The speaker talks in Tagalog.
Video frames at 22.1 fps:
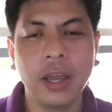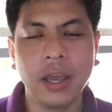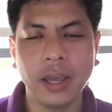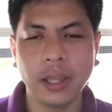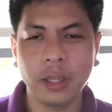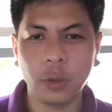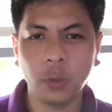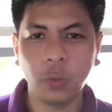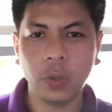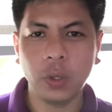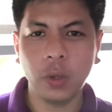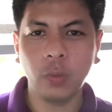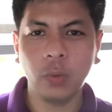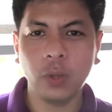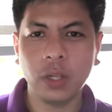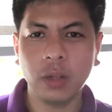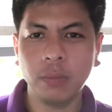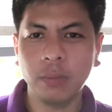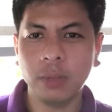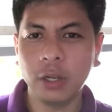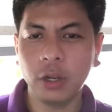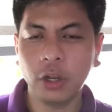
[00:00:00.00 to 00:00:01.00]
and we
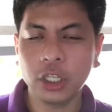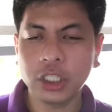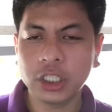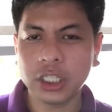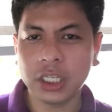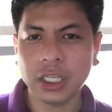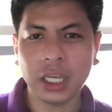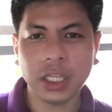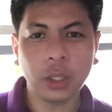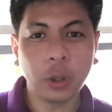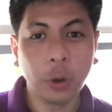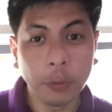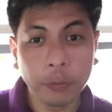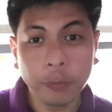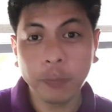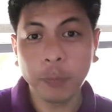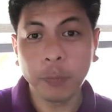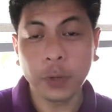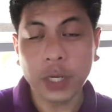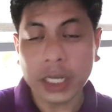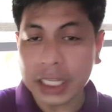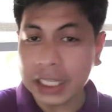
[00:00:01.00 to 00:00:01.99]
will be launching it
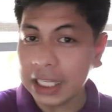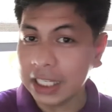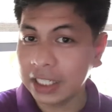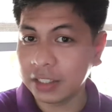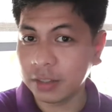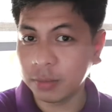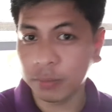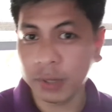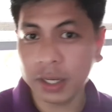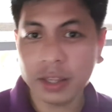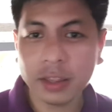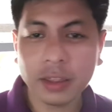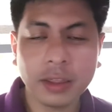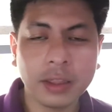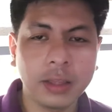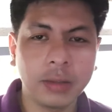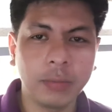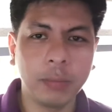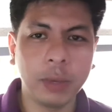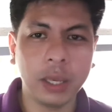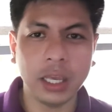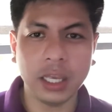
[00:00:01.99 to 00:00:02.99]
hopefully this month
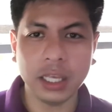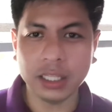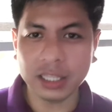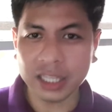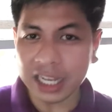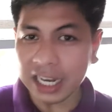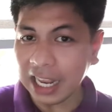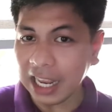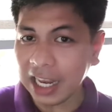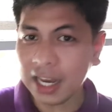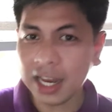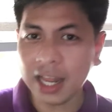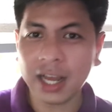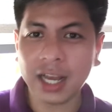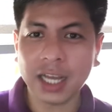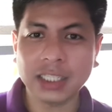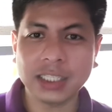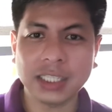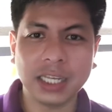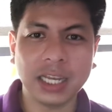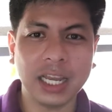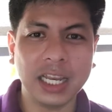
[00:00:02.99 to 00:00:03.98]
may delay lang
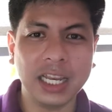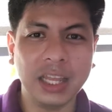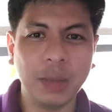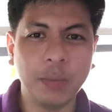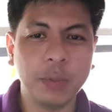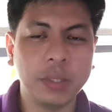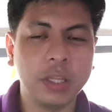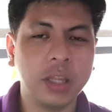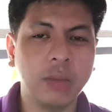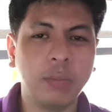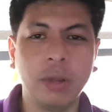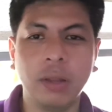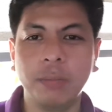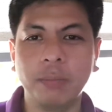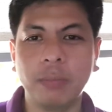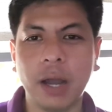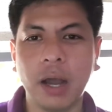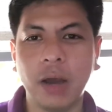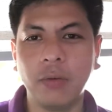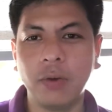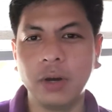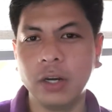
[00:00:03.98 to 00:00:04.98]
kasi nga limited
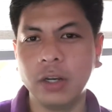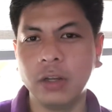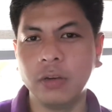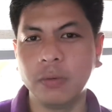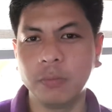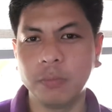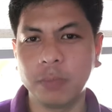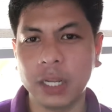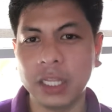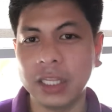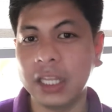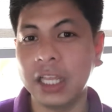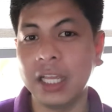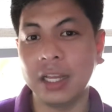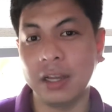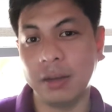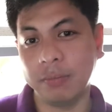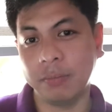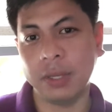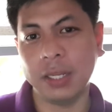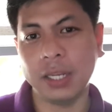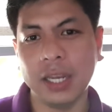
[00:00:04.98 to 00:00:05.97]
manpower yung printing
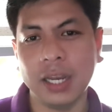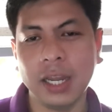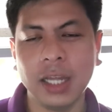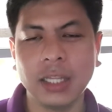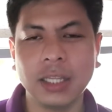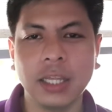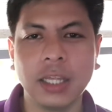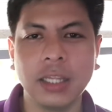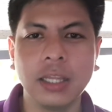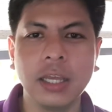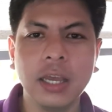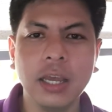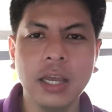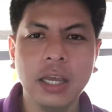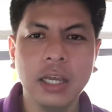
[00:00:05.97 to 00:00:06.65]
company natin.